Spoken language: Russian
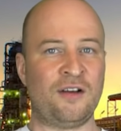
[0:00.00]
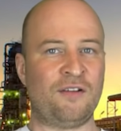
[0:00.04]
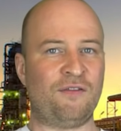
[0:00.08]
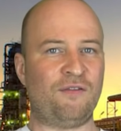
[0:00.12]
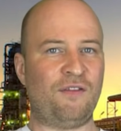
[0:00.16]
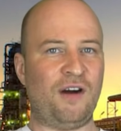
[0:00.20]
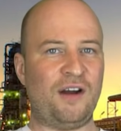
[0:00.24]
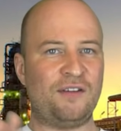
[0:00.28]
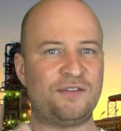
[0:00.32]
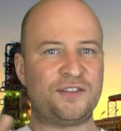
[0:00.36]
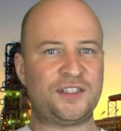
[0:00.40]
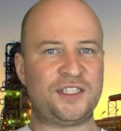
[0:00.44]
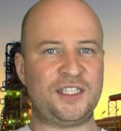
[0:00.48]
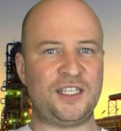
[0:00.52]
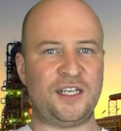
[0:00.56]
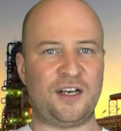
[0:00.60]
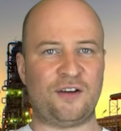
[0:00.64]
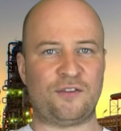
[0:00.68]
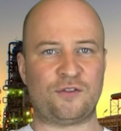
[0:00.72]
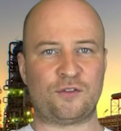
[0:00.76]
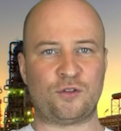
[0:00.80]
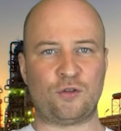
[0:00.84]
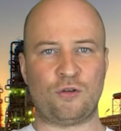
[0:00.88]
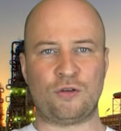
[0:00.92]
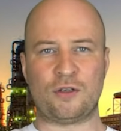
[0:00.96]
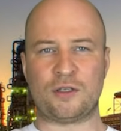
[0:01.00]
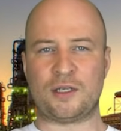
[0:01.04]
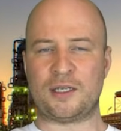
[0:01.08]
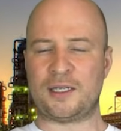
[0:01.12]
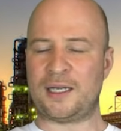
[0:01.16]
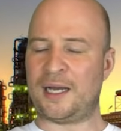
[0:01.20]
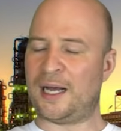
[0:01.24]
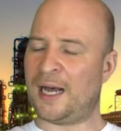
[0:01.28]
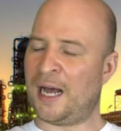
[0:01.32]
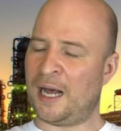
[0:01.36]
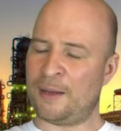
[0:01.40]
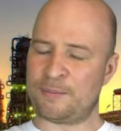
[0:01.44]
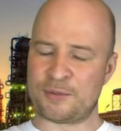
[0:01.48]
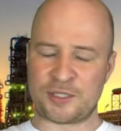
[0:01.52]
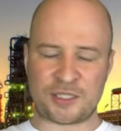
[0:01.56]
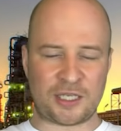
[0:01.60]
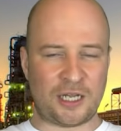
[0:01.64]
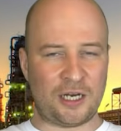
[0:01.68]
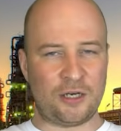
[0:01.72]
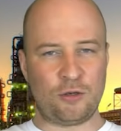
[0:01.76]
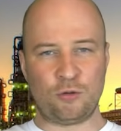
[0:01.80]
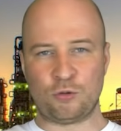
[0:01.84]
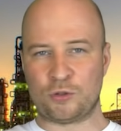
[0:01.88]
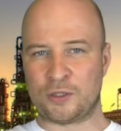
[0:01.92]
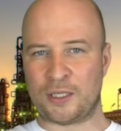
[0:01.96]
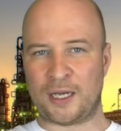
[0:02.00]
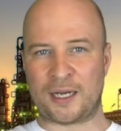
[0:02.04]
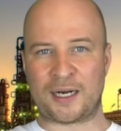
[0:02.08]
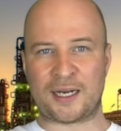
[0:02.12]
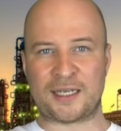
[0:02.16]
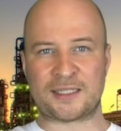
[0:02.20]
во все авто абсолютно